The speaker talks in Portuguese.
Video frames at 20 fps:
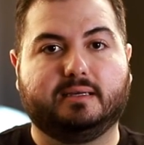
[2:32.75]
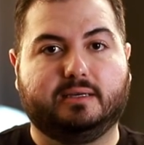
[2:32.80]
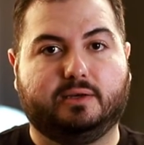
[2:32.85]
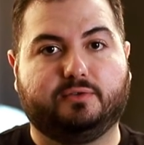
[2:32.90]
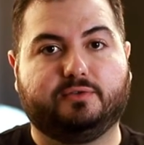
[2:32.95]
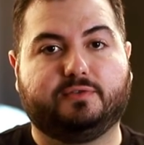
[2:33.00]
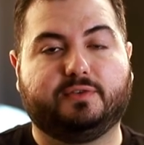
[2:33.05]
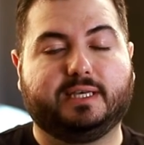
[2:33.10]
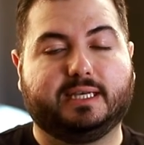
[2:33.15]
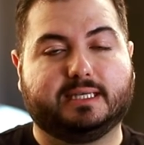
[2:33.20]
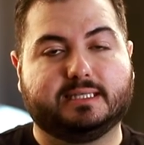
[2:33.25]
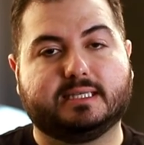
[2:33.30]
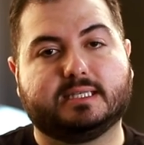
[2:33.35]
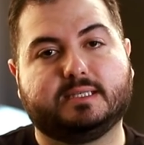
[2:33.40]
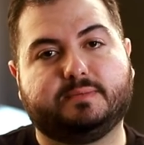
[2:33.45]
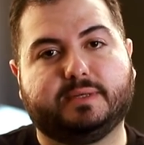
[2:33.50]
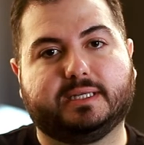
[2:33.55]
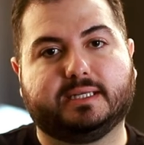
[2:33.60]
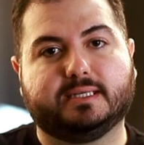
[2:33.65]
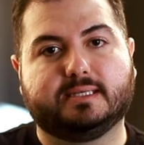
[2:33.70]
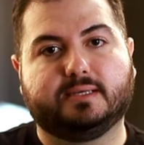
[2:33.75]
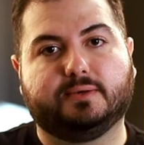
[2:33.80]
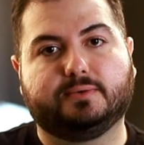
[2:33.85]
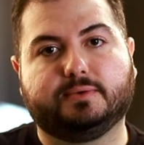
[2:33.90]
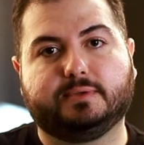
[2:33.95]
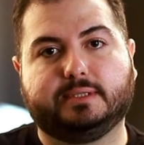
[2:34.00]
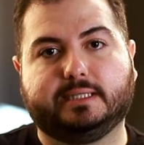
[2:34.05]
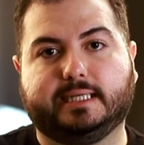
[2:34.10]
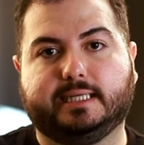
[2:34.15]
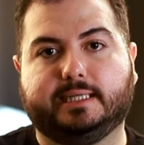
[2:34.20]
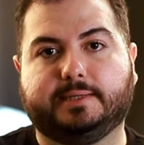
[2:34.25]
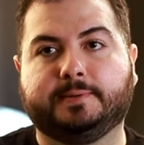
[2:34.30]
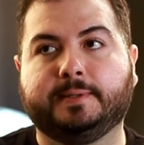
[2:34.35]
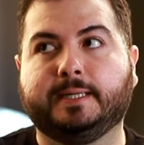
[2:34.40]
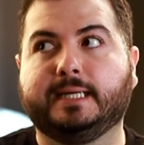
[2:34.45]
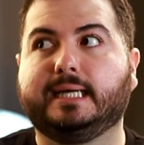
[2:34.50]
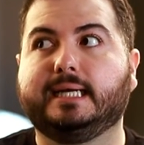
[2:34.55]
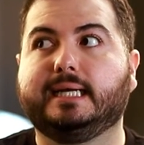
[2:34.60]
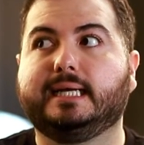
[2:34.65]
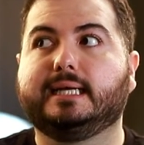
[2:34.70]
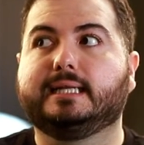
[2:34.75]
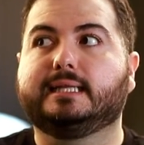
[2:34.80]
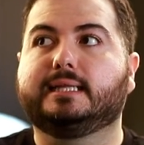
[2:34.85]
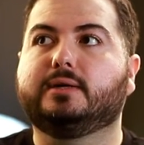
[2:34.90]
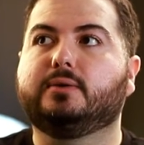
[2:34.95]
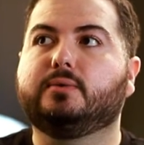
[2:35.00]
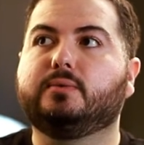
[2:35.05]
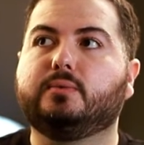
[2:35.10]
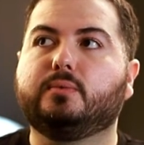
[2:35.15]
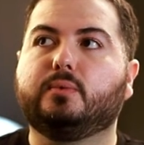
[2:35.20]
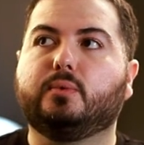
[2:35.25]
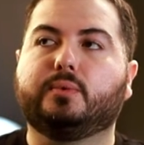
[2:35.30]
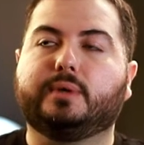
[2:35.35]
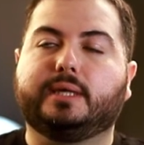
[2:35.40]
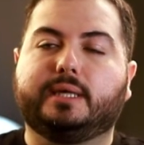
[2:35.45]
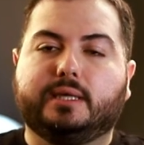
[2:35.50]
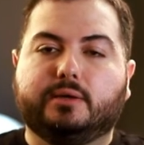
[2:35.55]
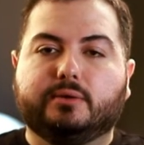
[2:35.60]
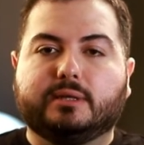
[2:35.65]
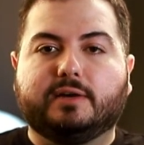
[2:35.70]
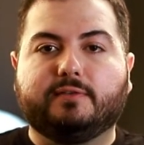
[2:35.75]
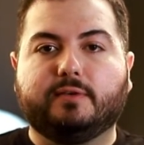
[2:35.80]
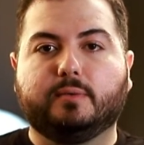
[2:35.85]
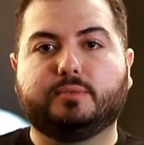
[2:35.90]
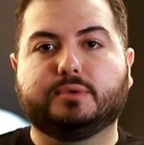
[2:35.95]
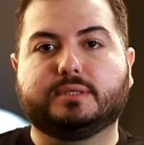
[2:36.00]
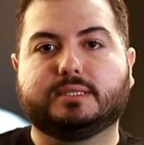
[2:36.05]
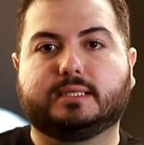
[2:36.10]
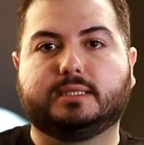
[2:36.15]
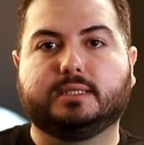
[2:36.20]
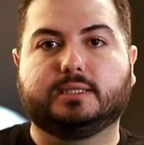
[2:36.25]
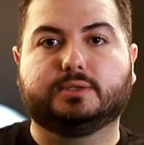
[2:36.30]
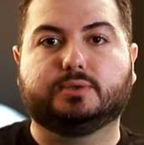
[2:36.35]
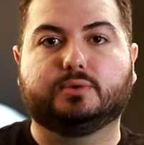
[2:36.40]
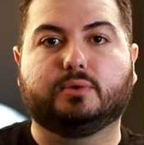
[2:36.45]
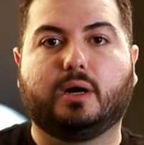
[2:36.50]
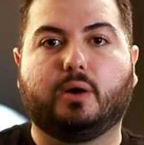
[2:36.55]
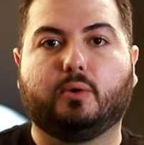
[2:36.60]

Eu vi essa inspiração no dele. Então, o que eu tava buscando?